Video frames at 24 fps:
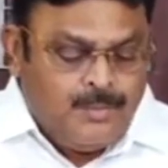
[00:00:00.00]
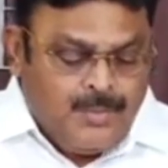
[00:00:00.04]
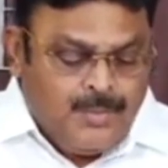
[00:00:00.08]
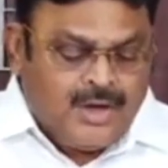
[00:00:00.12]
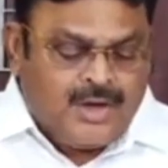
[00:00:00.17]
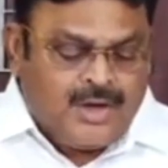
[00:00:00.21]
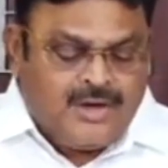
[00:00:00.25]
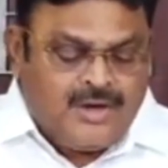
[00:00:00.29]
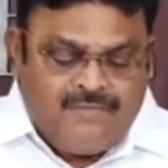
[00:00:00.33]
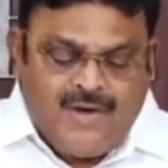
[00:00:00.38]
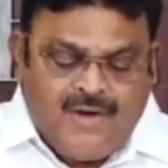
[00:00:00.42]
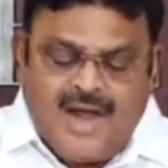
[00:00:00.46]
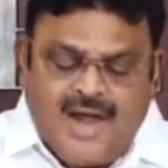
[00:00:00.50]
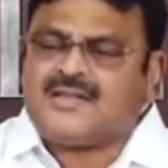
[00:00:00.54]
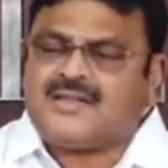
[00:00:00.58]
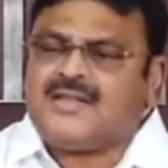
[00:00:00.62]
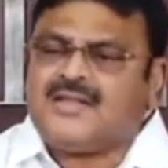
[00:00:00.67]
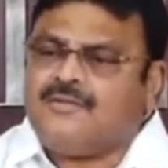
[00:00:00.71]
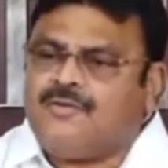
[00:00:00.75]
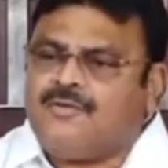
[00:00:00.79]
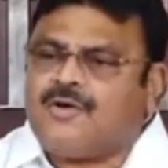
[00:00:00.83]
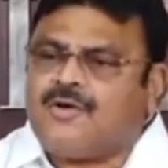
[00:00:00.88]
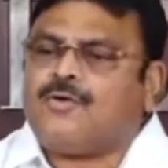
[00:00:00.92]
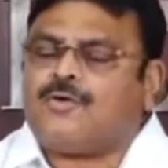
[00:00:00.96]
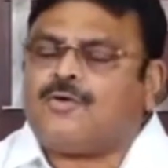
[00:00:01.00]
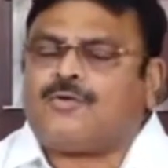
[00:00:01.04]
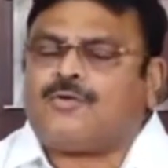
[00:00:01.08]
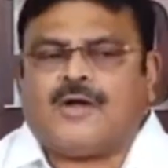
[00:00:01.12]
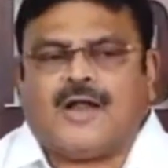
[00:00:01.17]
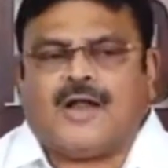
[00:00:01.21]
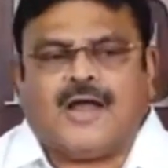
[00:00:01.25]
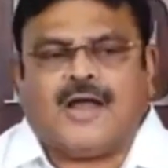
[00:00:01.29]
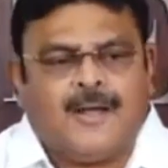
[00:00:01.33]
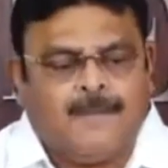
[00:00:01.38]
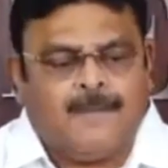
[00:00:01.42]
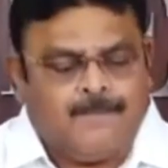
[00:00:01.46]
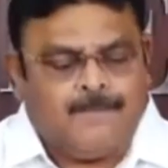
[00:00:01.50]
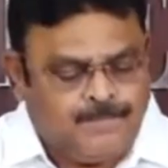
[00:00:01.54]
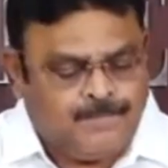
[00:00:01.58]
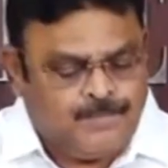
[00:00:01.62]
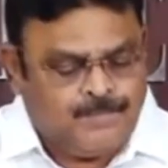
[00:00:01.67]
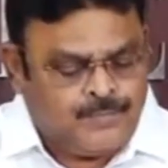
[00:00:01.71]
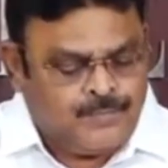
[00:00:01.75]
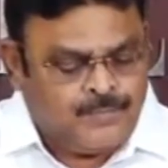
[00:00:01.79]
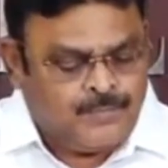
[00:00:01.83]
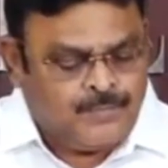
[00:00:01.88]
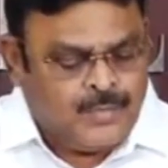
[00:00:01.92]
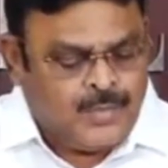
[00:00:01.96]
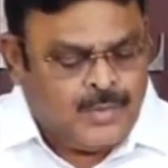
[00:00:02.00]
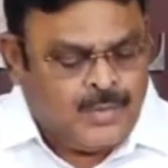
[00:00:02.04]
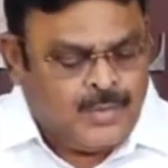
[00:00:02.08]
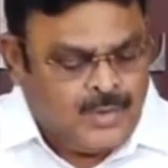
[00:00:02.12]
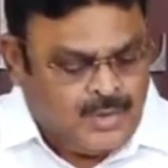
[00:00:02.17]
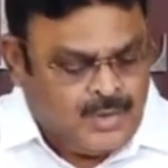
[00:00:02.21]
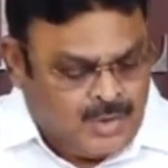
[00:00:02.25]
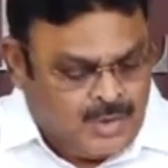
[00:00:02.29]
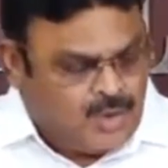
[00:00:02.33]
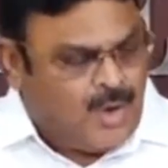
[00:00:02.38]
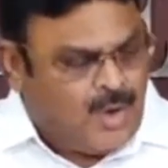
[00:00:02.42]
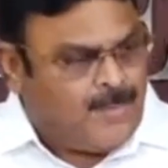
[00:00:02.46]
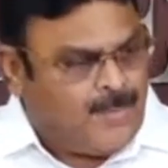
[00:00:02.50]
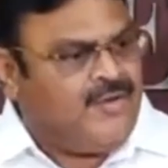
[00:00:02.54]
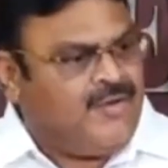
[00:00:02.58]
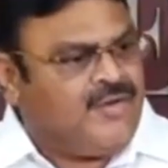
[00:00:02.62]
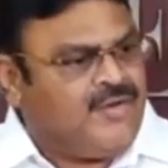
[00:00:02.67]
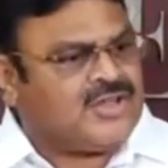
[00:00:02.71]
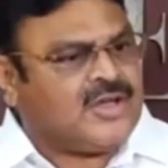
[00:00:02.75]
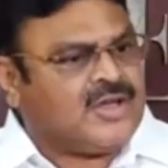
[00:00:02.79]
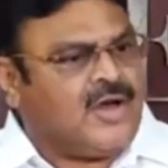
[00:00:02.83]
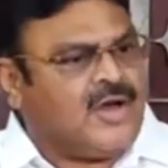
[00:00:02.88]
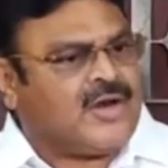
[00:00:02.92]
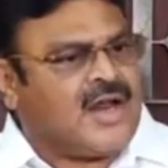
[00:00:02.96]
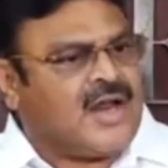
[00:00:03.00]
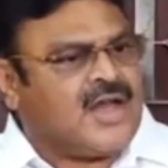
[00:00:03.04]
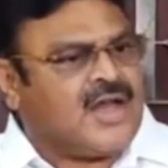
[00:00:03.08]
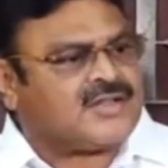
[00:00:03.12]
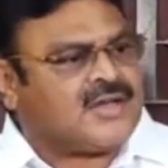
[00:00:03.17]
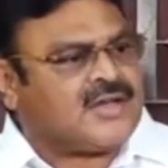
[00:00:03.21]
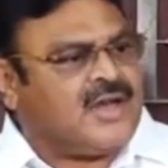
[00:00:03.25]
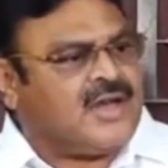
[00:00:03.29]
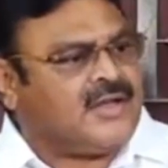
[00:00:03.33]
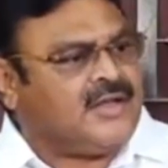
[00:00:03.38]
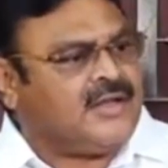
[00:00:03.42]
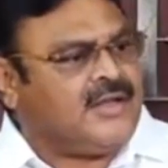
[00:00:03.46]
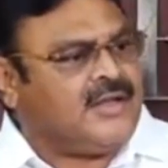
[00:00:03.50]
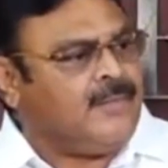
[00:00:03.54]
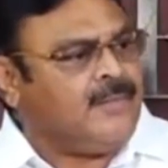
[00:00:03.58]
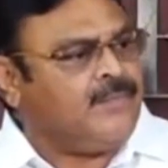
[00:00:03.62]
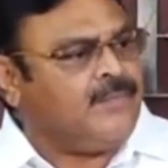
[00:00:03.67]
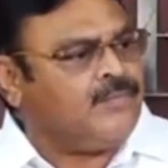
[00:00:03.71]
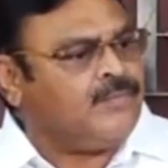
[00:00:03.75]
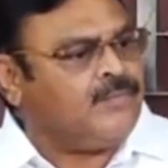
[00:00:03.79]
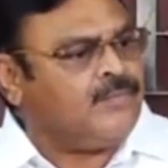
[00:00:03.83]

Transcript: మీరు ఇవ్వాల్సినవి ఇవ్వకోకుండా ఇదిగో మేము ఇచ్చాం రాష్ట్రానికి ఇది